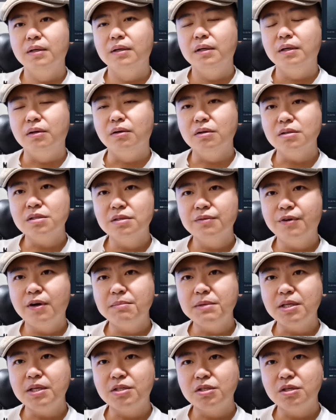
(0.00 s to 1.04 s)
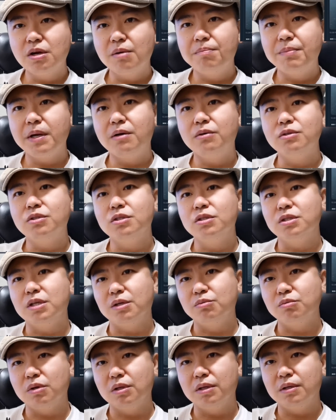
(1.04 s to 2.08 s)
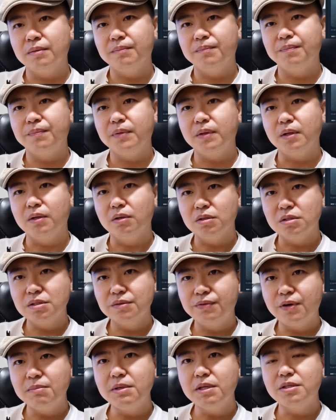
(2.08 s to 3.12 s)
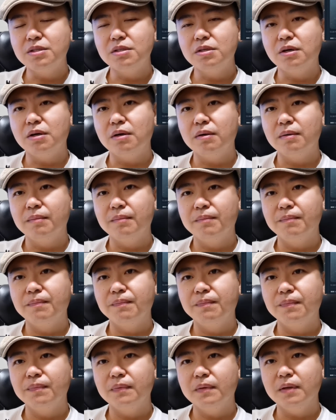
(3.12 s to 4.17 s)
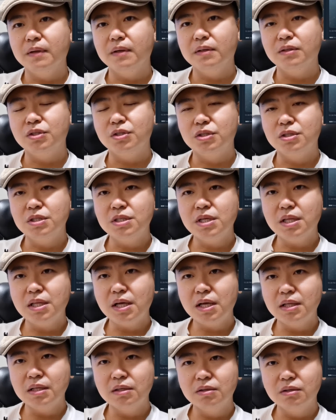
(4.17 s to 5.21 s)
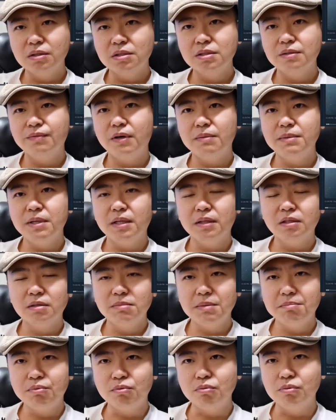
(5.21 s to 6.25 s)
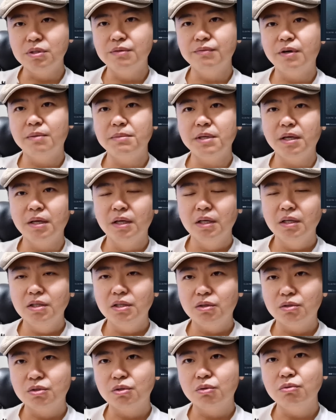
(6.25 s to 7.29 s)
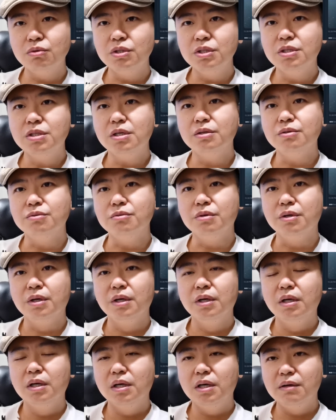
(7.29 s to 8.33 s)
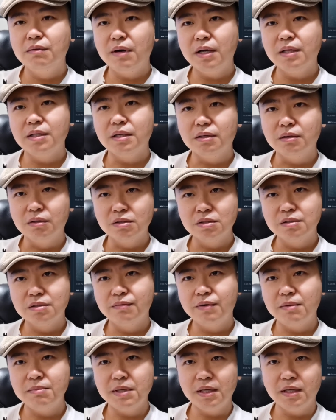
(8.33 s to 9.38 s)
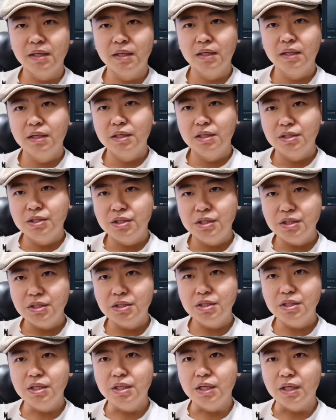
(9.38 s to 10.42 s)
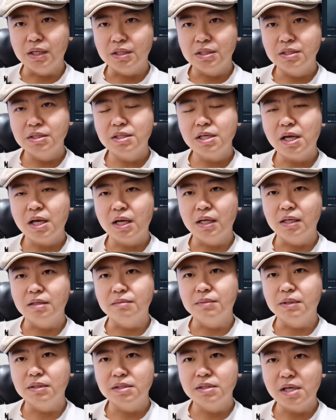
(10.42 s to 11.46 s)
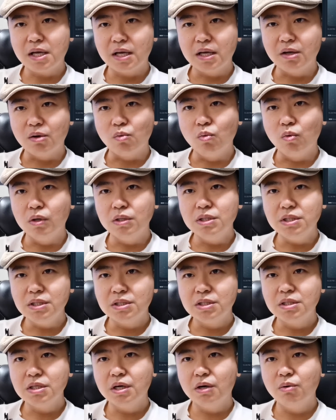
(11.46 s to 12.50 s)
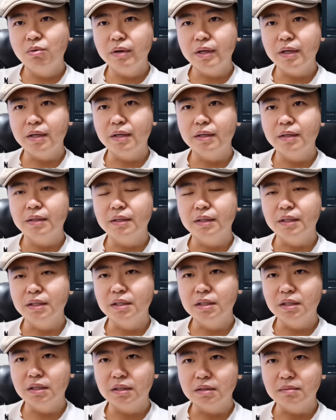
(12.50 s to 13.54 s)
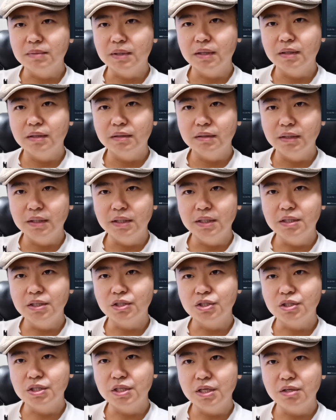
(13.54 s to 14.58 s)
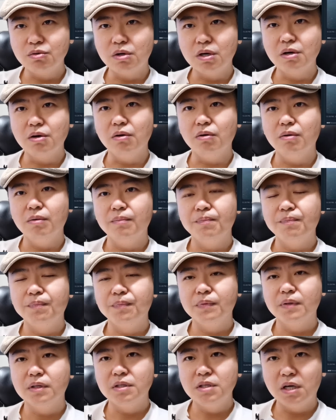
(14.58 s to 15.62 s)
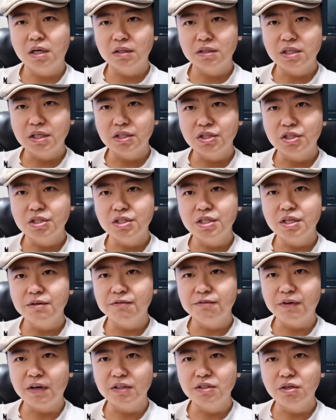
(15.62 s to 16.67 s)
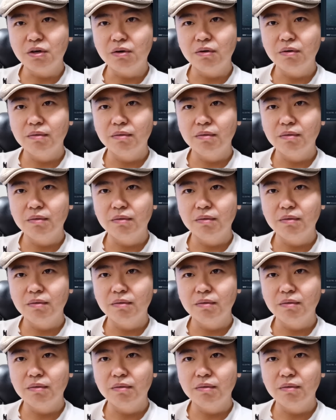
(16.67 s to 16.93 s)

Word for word: 俄罗斯方面知道背后是谁做的，俄罗斯方面知道，啊，只是现在呢，俄罗斯方面，特别普京方面要搜集证据。另外呢，俄罗斯方面其实也是在给什么，在给国际社会一个什么一个时间窗口，让这个事件发酵。